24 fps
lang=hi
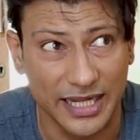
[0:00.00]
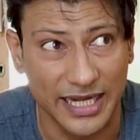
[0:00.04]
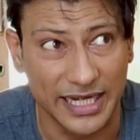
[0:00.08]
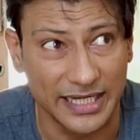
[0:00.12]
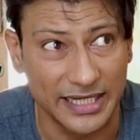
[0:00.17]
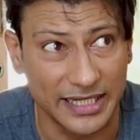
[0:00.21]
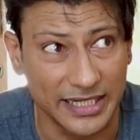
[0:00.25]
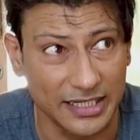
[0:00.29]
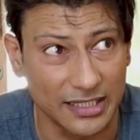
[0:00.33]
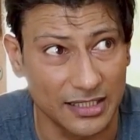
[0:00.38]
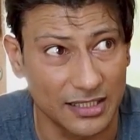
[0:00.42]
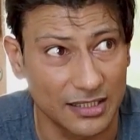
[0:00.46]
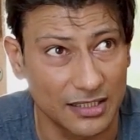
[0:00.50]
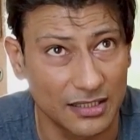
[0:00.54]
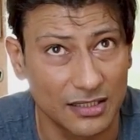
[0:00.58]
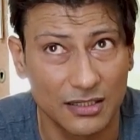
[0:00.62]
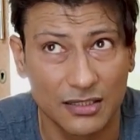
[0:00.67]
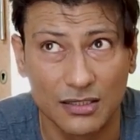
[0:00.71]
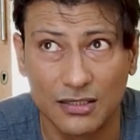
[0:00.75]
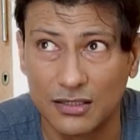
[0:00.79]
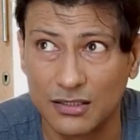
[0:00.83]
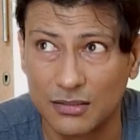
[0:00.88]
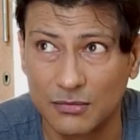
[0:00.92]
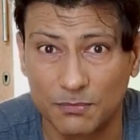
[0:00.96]
एटीन
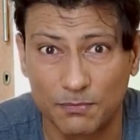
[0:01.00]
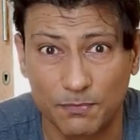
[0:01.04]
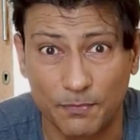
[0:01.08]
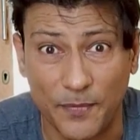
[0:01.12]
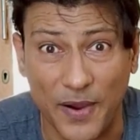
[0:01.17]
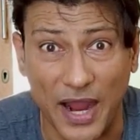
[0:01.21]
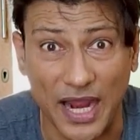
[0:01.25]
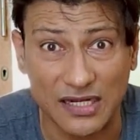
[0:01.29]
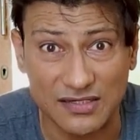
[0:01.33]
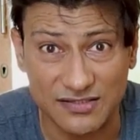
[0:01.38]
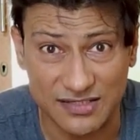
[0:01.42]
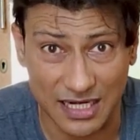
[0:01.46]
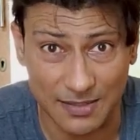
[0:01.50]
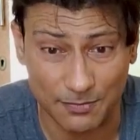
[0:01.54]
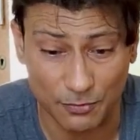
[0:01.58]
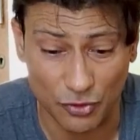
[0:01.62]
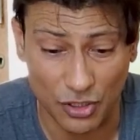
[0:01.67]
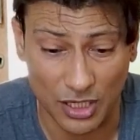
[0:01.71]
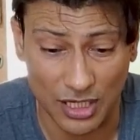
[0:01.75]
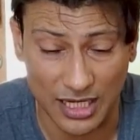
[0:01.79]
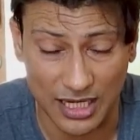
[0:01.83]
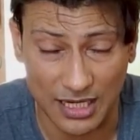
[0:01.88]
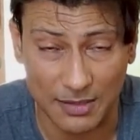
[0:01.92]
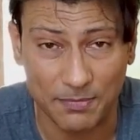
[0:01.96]
पाँच साल
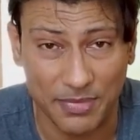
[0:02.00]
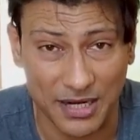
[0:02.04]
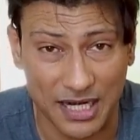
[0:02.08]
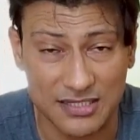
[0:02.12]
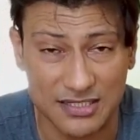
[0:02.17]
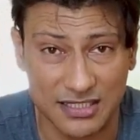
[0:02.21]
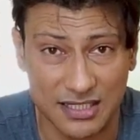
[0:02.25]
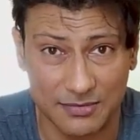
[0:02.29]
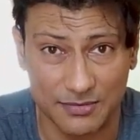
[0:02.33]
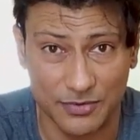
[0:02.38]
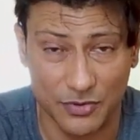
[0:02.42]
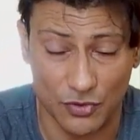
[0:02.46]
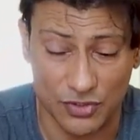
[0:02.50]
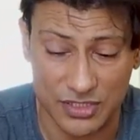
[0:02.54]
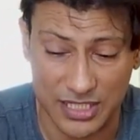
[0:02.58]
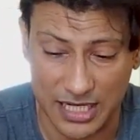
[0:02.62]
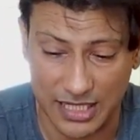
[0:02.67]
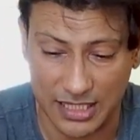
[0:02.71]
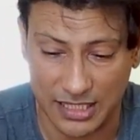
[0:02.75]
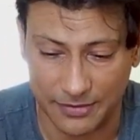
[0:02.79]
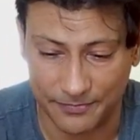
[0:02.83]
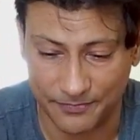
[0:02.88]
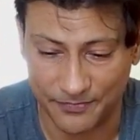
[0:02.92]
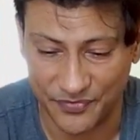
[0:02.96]
पुराना है पाँच साल अभी हो
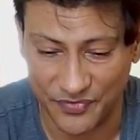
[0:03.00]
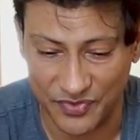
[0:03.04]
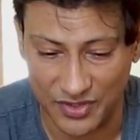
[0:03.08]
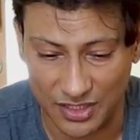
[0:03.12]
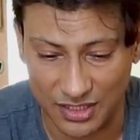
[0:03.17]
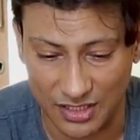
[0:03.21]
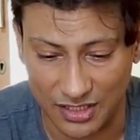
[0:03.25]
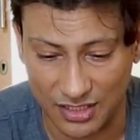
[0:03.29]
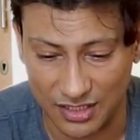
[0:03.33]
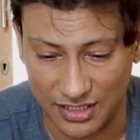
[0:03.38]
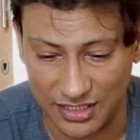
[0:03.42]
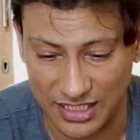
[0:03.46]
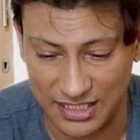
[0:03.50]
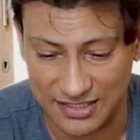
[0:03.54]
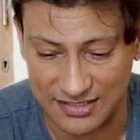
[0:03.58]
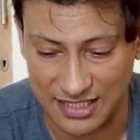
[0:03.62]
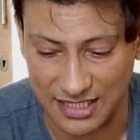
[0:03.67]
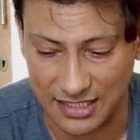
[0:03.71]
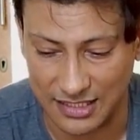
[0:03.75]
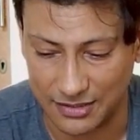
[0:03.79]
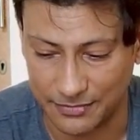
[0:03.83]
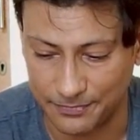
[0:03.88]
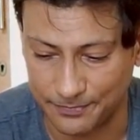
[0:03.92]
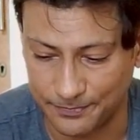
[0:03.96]
जाएगा ये
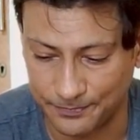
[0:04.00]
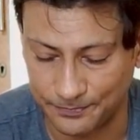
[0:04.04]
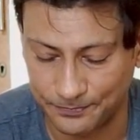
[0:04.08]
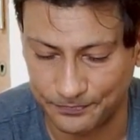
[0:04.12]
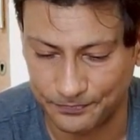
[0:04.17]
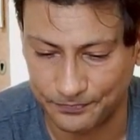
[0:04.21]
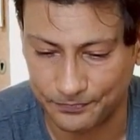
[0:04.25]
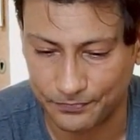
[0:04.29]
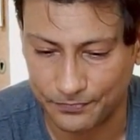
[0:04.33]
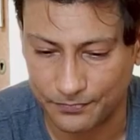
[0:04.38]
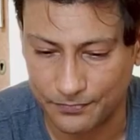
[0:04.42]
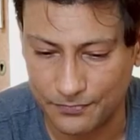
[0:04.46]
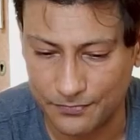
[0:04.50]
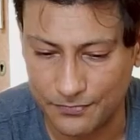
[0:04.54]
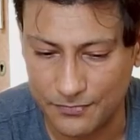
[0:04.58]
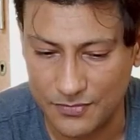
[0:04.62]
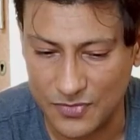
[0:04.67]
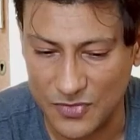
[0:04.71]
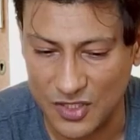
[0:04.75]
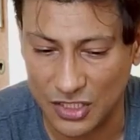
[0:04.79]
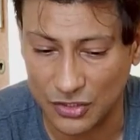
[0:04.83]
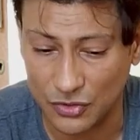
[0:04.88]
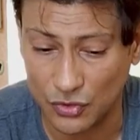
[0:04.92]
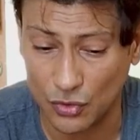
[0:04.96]
साल
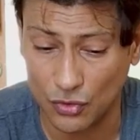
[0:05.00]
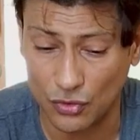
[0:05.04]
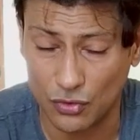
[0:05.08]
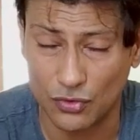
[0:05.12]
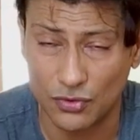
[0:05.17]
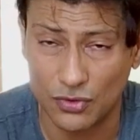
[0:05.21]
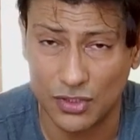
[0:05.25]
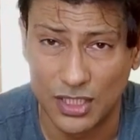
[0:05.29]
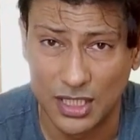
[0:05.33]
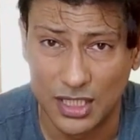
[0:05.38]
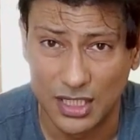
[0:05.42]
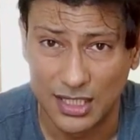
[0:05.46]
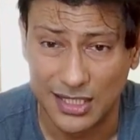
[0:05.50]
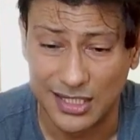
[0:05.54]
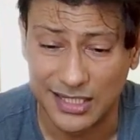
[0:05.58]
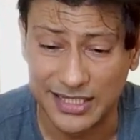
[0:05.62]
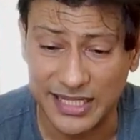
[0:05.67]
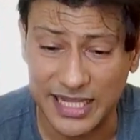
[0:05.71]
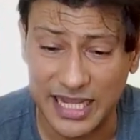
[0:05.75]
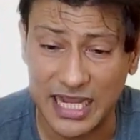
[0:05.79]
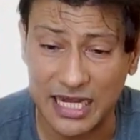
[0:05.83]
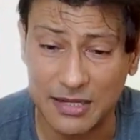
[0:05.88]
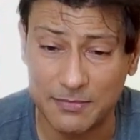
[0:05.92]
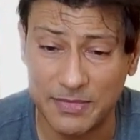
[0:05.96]
तो
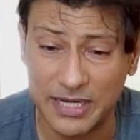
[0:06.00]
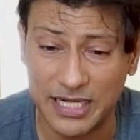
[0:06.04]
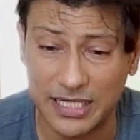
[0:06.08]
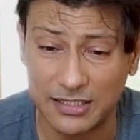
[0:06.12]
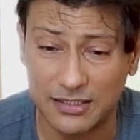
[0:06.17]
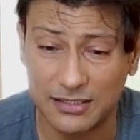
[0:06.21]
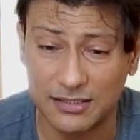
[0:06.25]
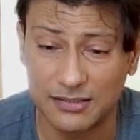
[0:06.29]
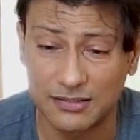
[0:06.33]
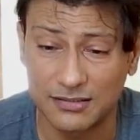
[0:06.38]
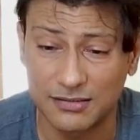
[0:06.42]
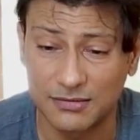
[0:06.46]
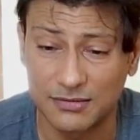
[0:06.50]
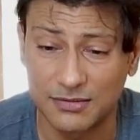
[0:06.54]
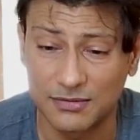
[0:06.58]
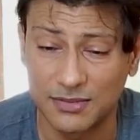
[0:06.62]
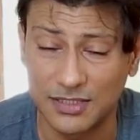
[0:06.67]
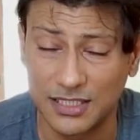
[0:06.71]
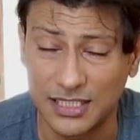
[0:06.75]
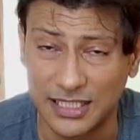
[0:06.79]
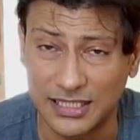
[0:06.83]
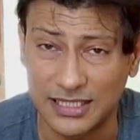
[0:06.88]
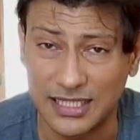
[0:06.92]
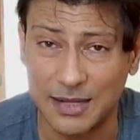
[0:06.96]
ये हेलमेट
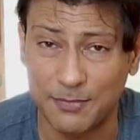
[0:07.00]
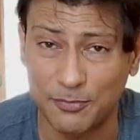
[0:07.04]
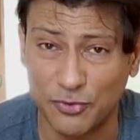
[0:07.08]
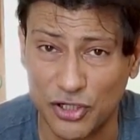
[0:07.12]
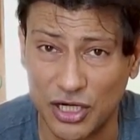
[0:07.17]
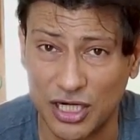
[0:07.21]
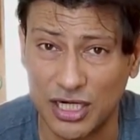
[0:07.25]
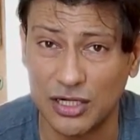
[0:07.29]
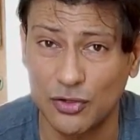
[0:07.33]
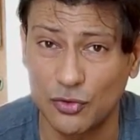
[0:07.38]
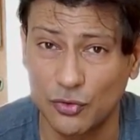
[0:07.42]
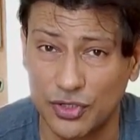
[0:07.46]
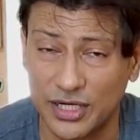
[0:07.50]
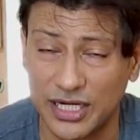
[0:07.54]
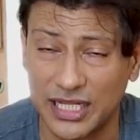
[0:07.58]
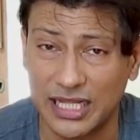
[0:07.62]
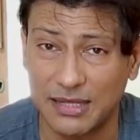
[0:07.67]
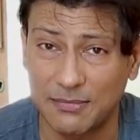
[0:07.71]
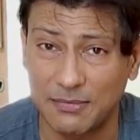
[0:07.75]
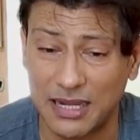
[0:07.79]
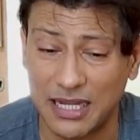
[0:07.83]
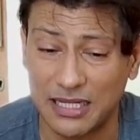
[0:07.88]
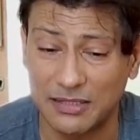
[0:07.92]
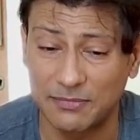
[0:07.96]
इतना पुराना होने
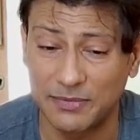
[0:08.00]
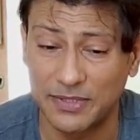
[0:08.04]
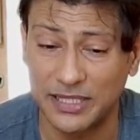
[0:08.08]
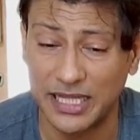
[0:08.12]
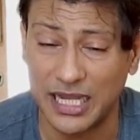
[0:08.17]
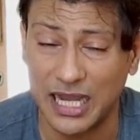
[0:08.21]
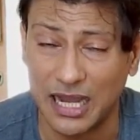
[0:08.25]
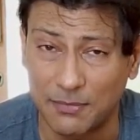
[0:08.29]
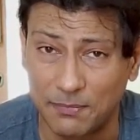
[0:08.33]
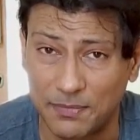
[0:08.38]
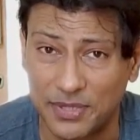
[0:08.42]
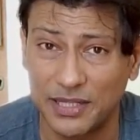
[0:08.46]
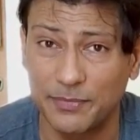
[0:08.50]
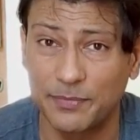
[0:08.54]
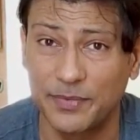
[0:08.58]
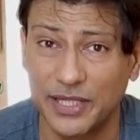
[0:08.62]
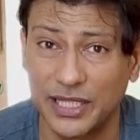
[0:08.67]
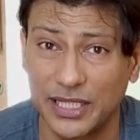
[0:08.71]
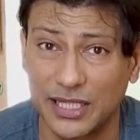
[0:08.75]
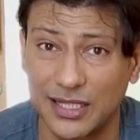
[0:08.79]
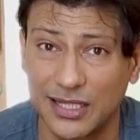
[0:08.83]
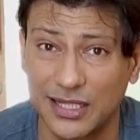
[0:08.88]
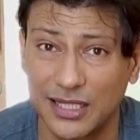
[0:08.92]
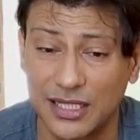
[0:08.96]
के बाद भी अभी
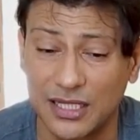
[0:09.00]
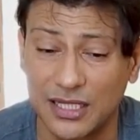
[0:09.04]
भी